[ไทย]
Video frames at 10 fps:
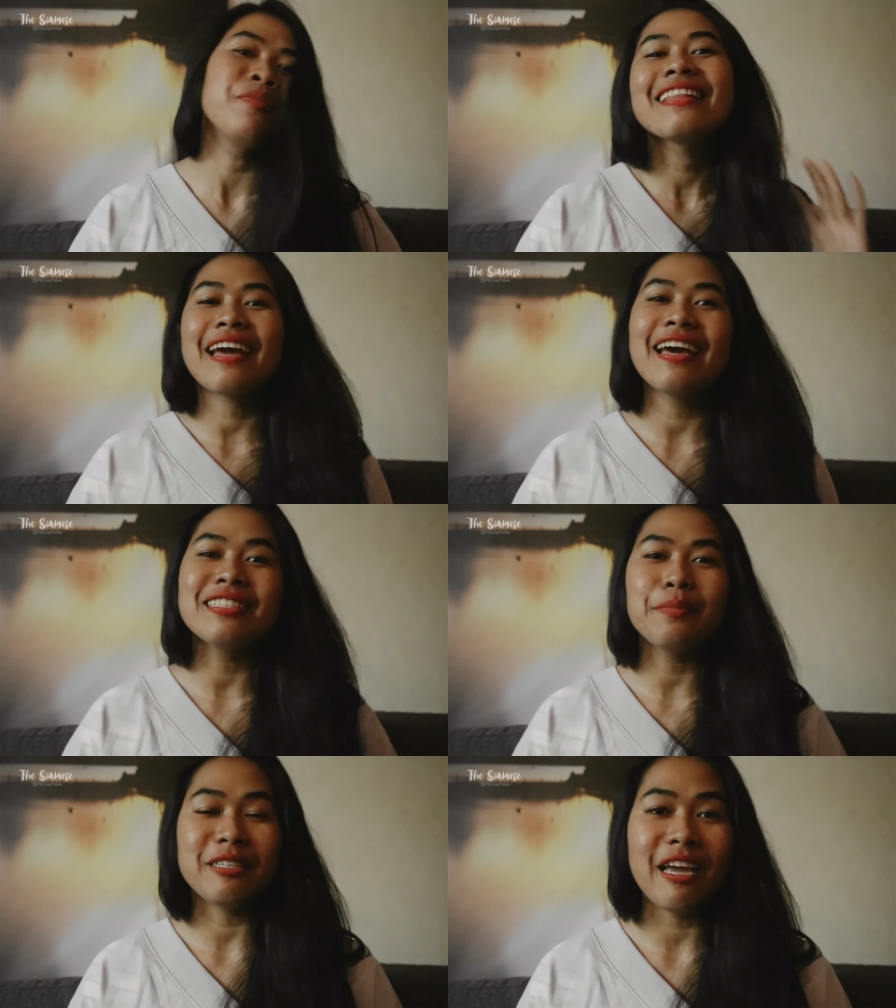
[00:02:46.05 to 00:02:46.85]
แต่แค่
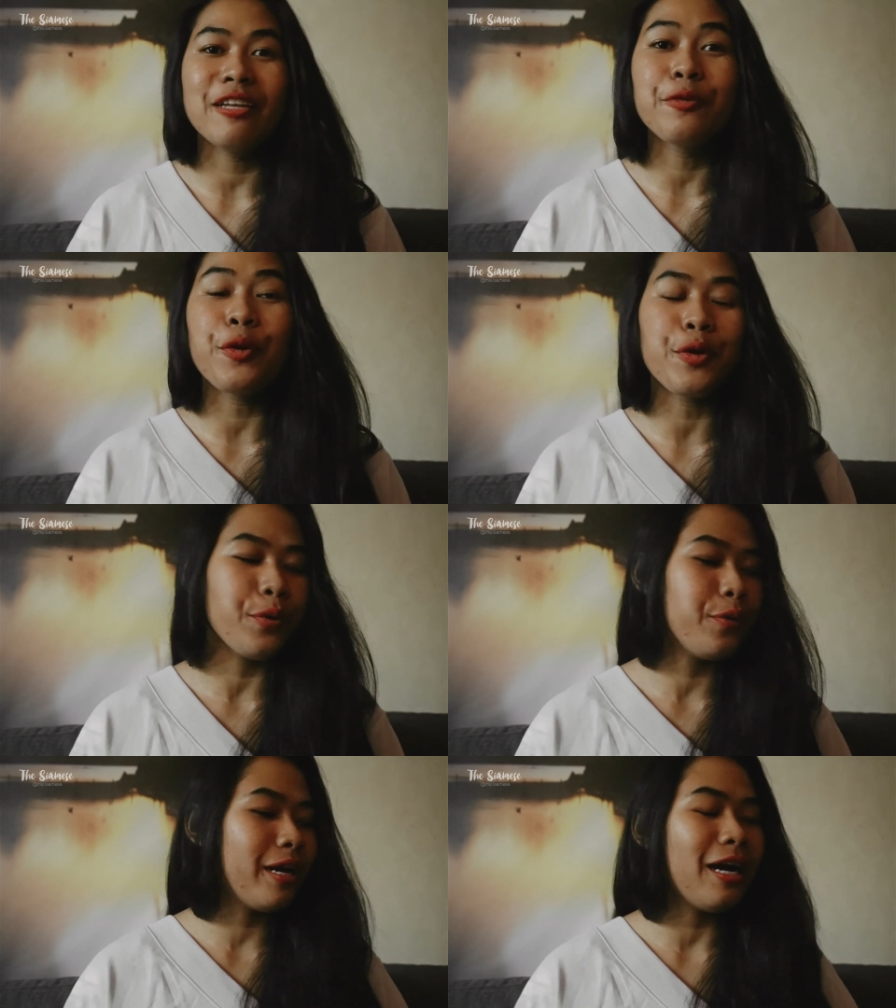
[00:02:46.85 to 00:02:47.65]
จะมาแชร์ให้ทุกคน
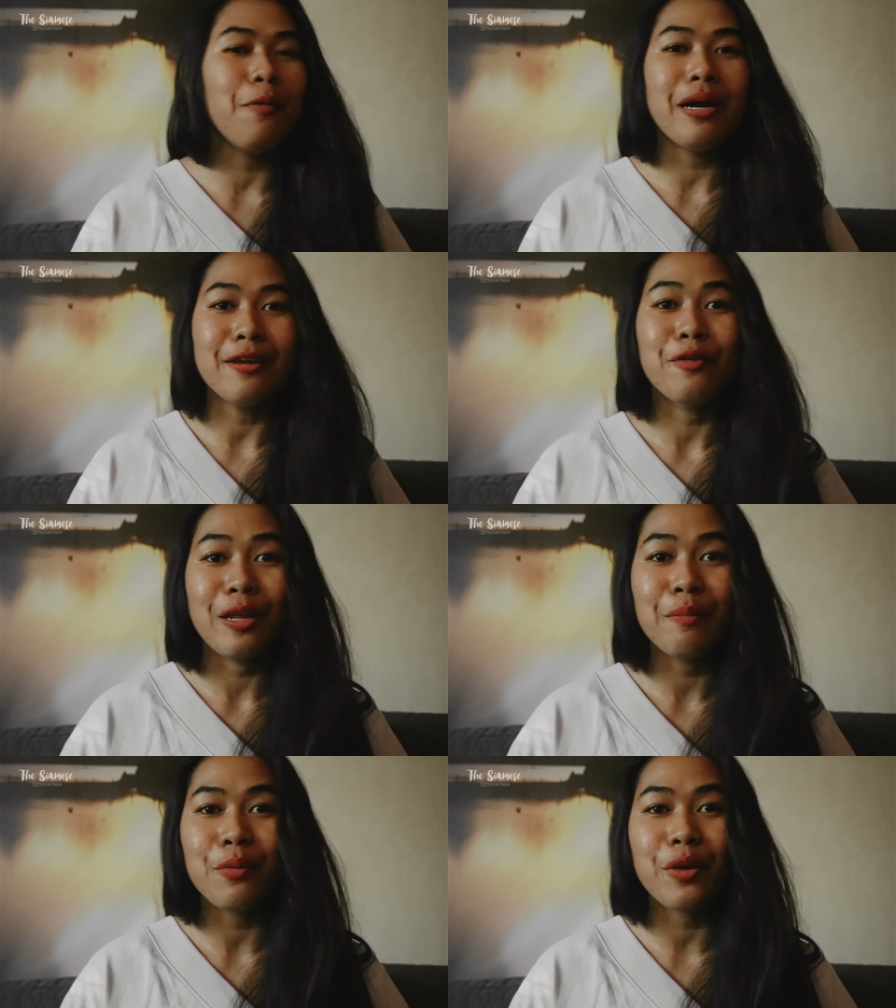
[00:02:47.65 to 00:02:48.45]
ดูนะคะ ว่าเดี๋ยว
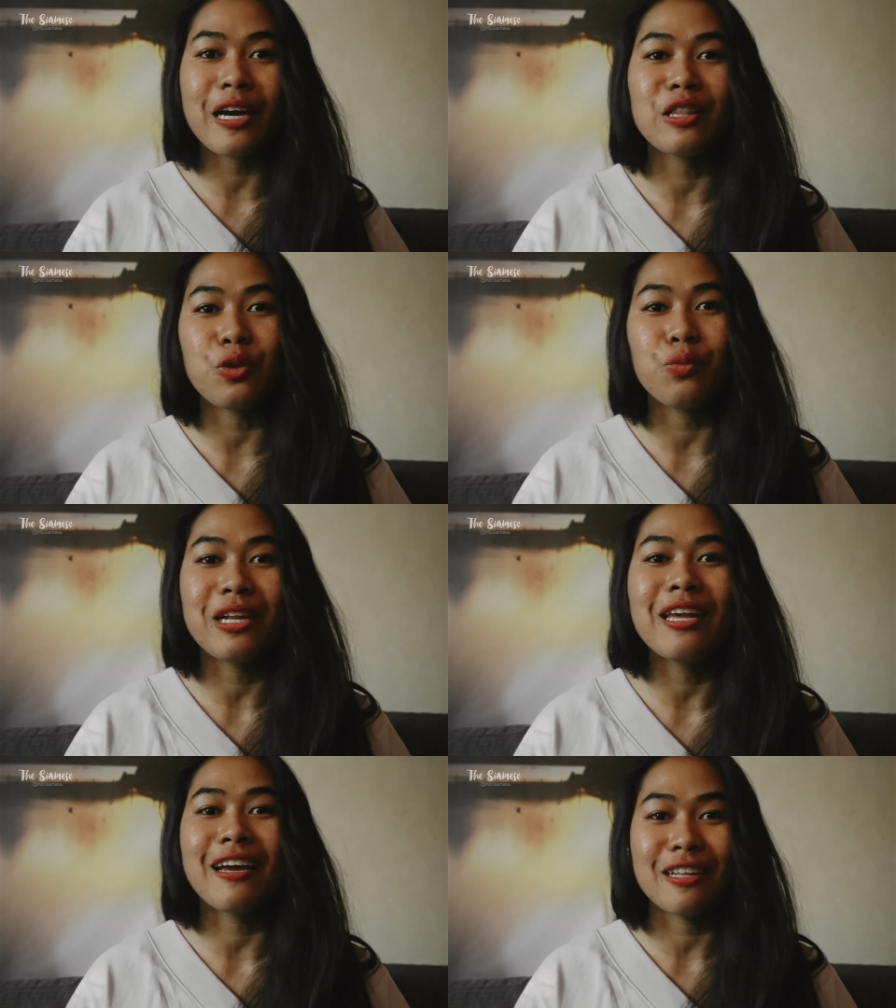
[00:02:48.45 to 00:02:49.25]
นี้มีวิธีการตรวจ
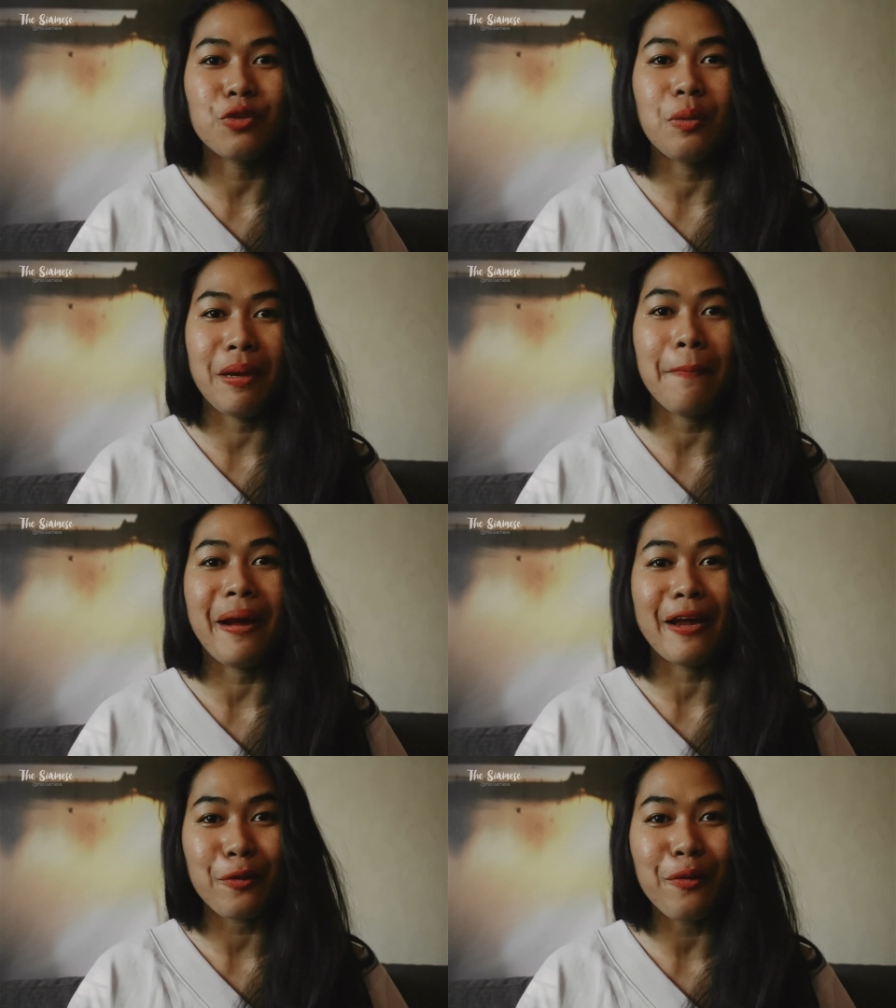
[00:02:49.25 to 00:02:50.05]
วิธีการตรวจแบบให
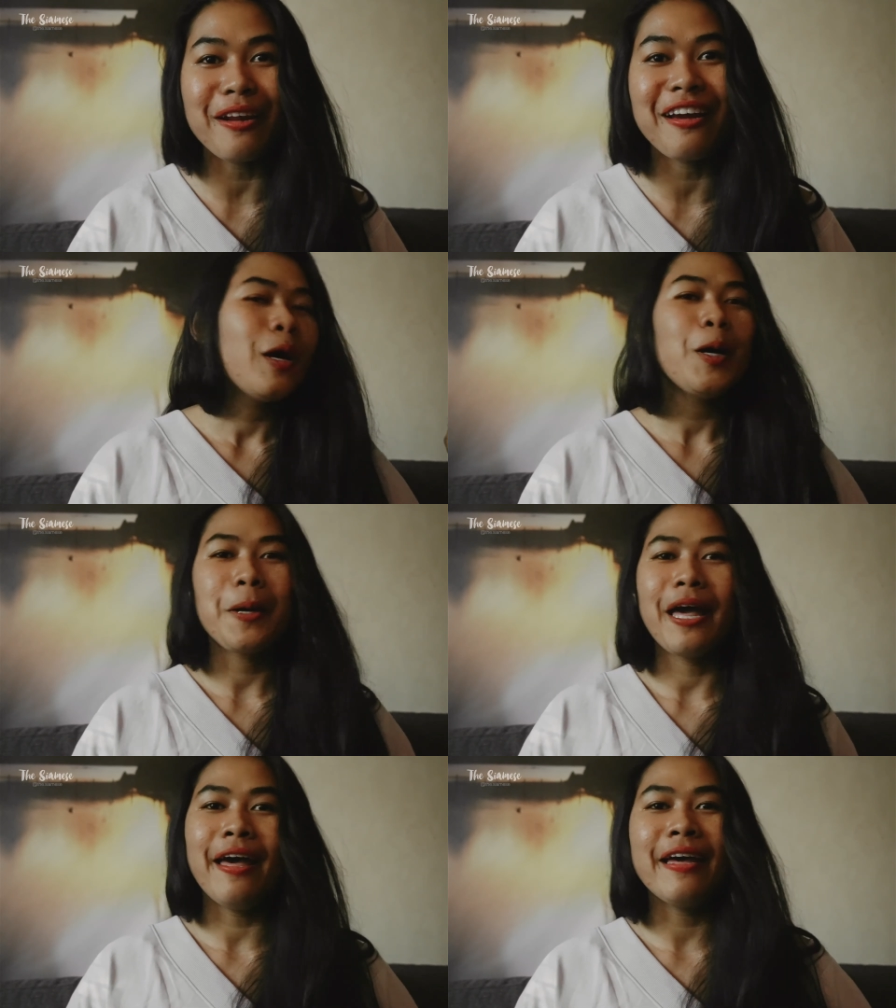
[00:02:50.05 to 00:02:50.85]
ม่ด้วยนะ โอเค